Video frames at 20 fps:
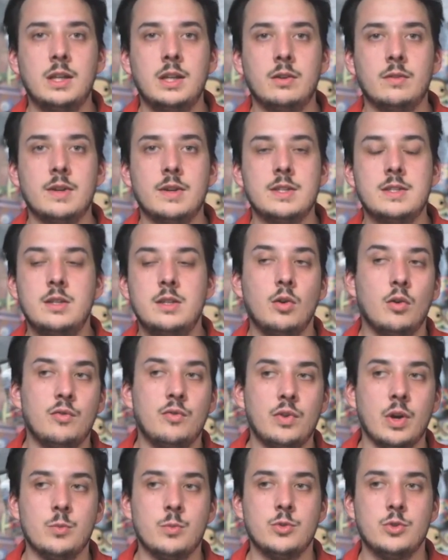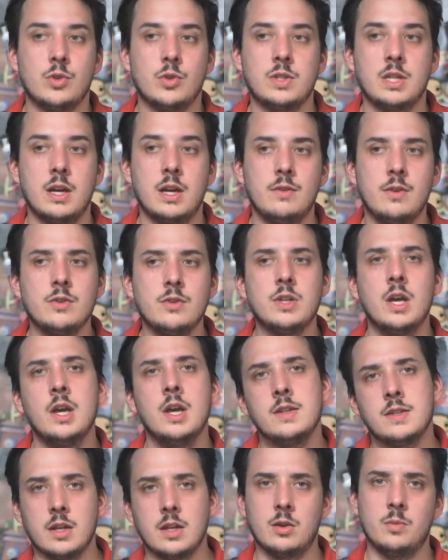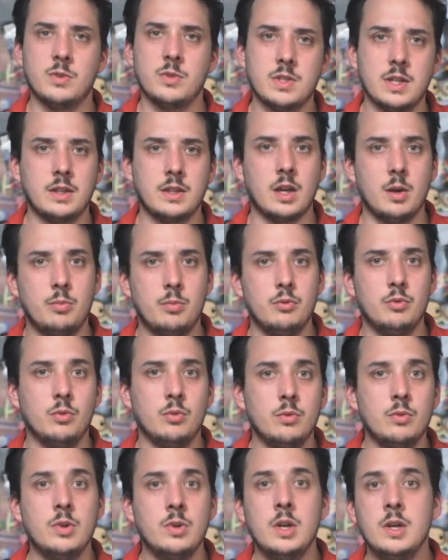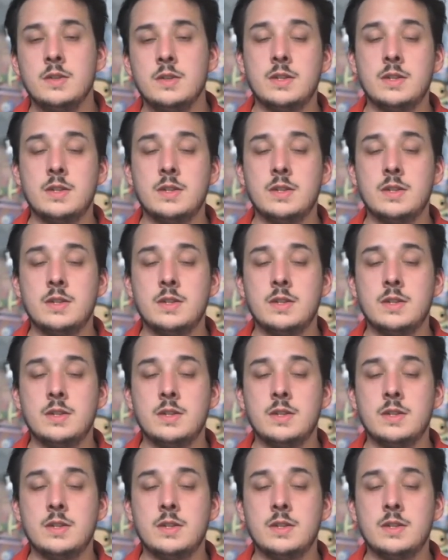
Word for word: et on va se dire au fur et à mesure que ça avance, ça commence à être un peu long,